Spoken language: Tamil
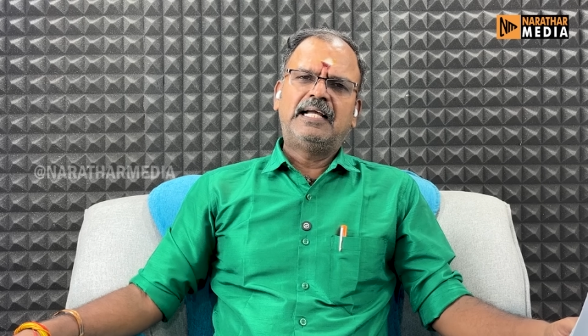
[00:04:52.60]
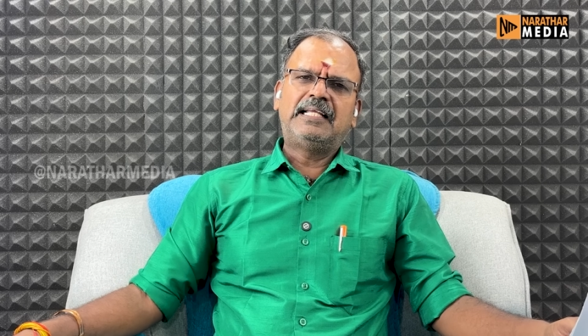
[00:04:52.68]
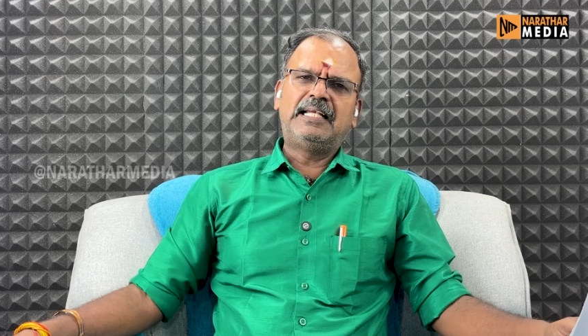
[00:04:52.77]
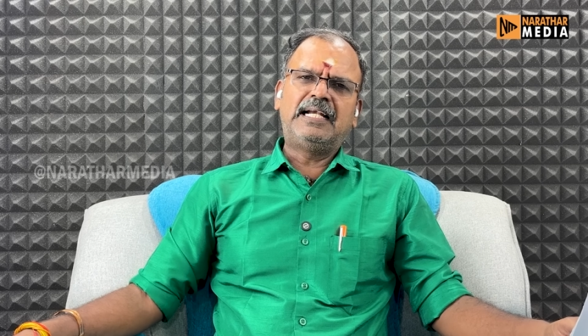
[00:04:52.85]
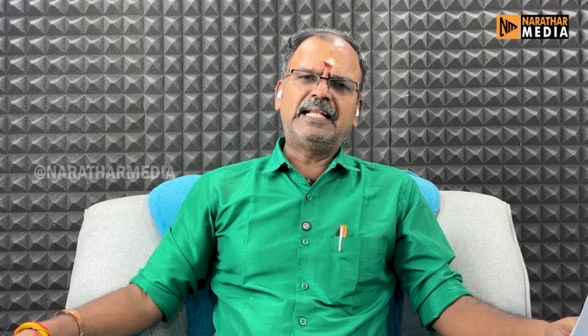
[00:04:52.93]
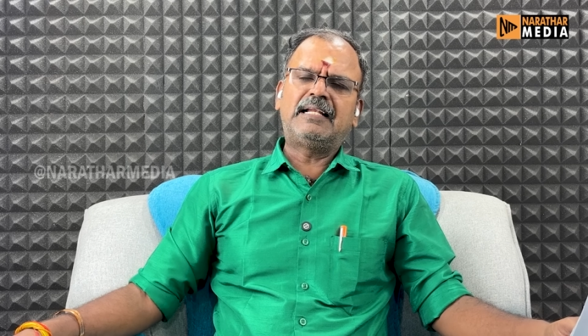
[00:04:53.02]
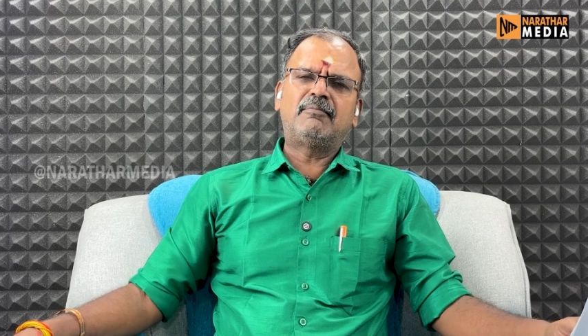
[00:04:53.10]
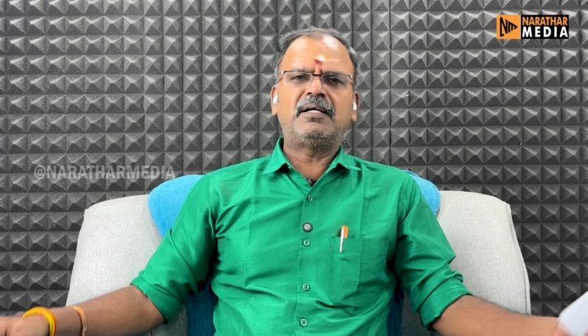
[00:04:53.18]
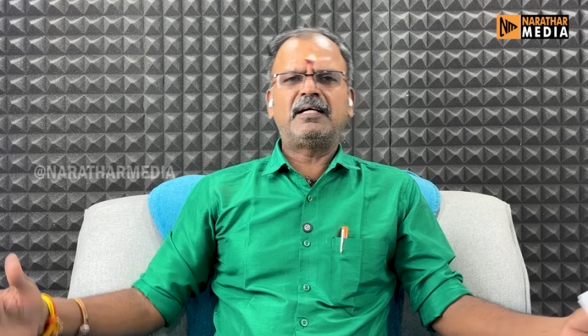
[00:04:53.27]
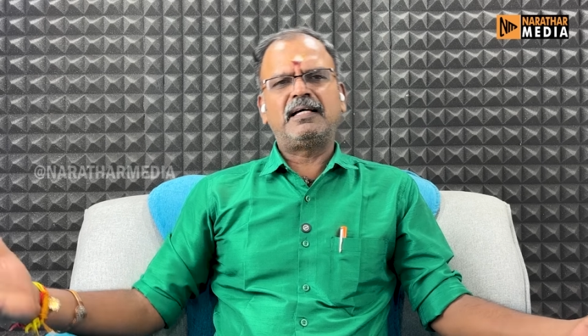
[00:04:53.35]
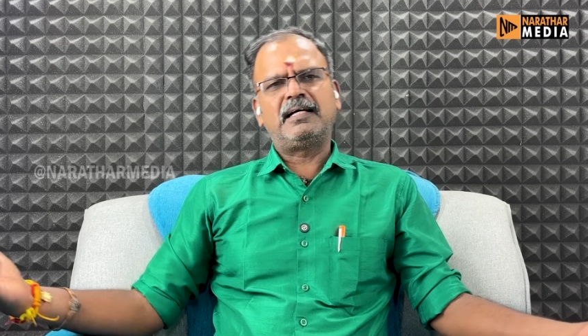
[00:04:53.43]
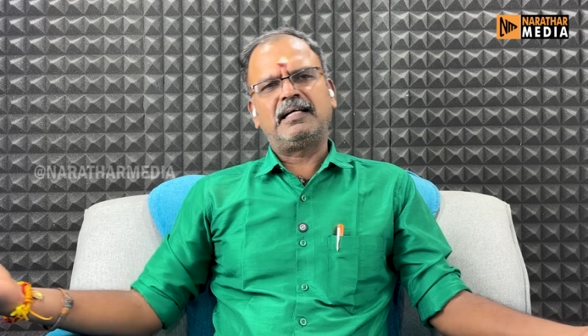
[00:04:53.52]
இல்லைன்னா நம்ம
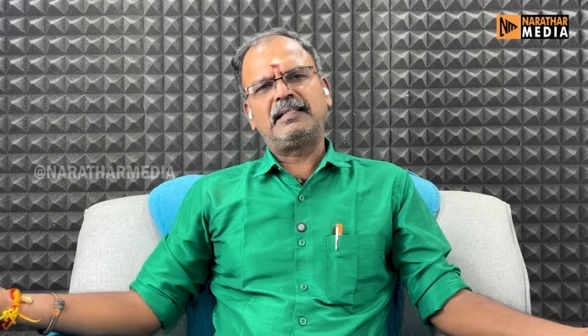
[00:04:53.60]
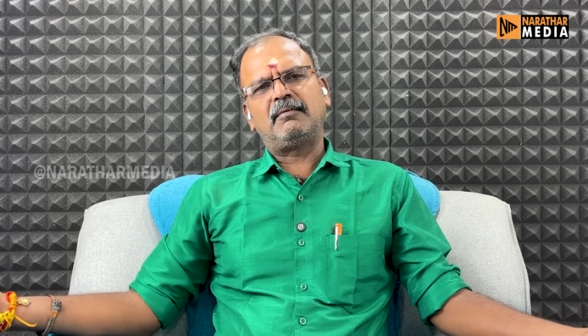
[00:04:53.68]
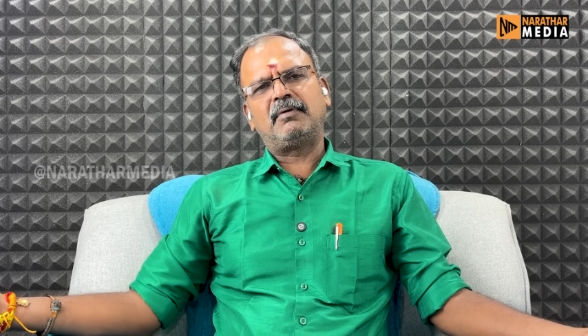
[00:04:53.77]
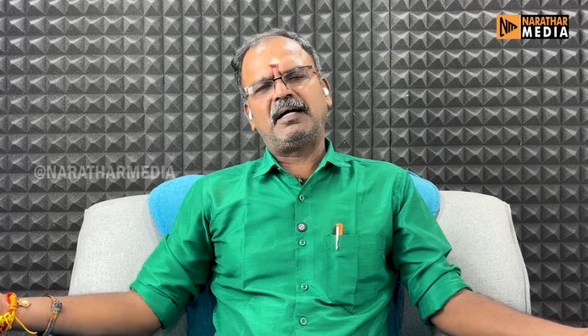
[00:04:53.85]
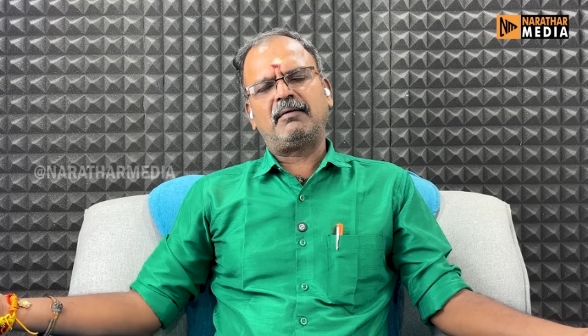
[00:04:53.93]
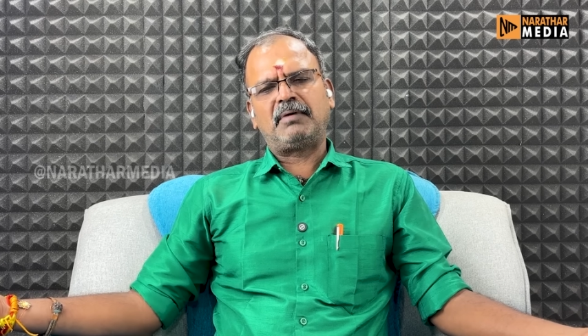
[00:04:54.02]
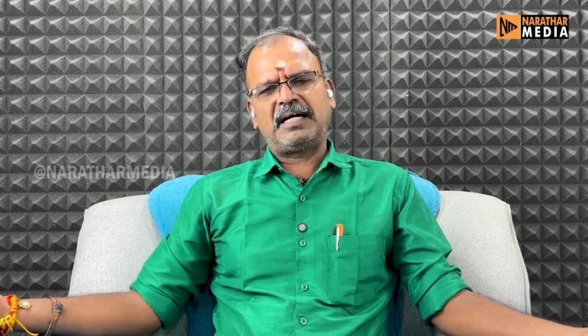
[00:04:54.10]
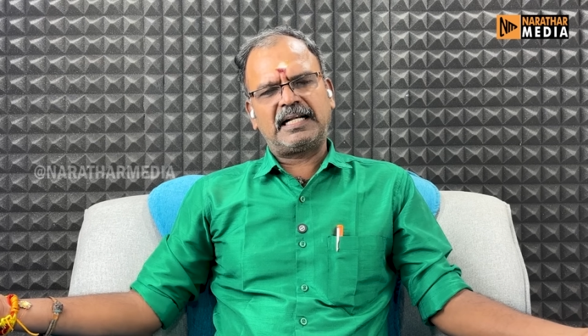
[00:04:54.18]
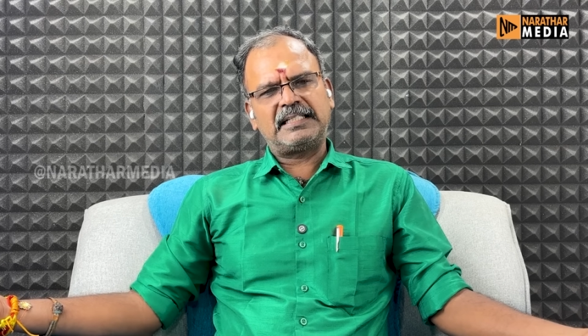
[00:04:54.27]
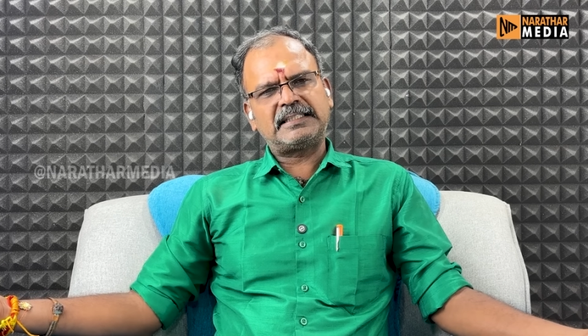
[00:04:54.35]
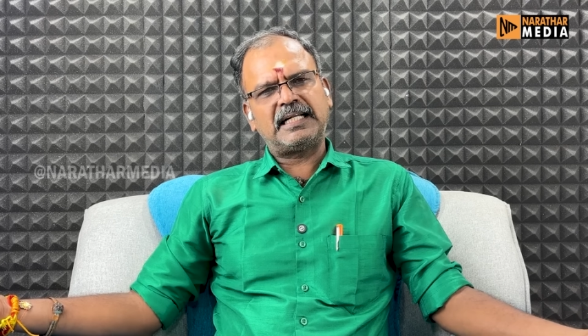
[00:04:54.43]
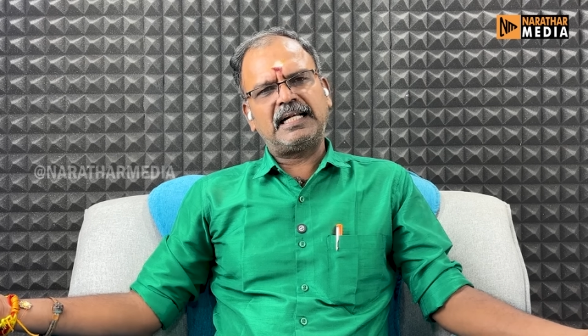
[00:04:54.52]
அந்த ம
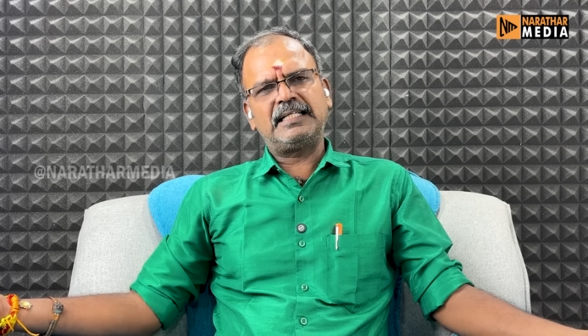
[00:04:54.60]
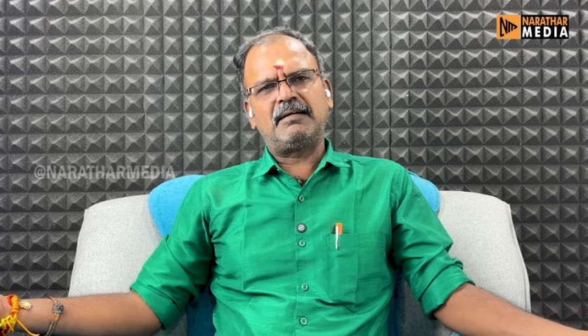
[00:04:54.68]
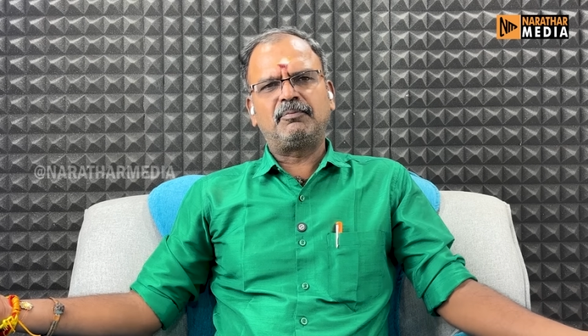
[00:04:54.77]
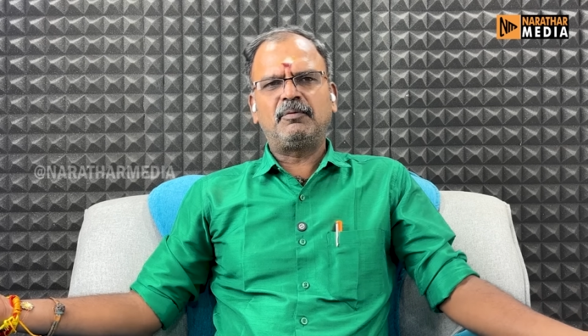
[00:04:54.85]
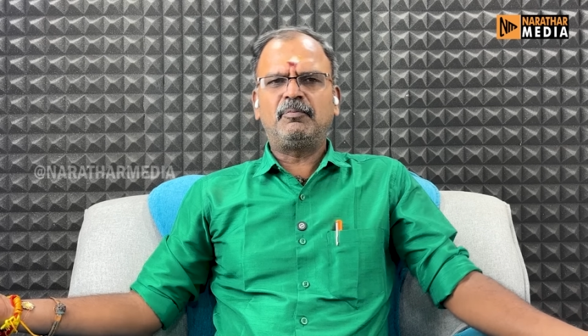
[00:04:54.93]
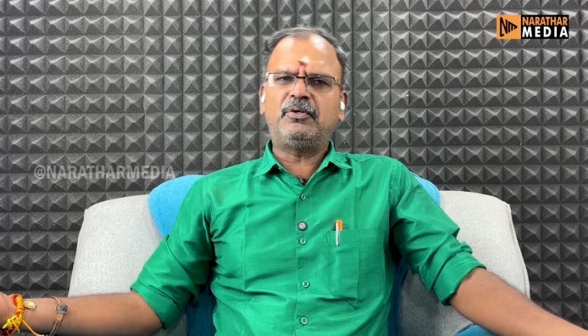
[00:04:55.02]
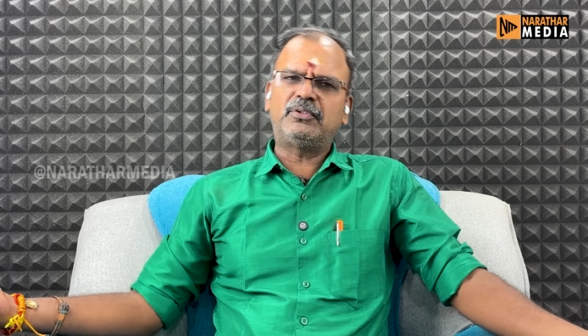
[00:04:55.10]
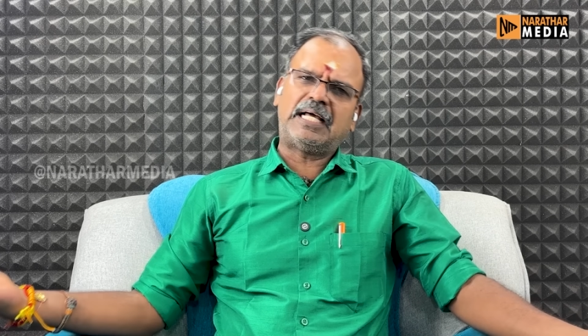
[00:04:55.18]
மகாராஷ்டிராவில் எப்பவுமோ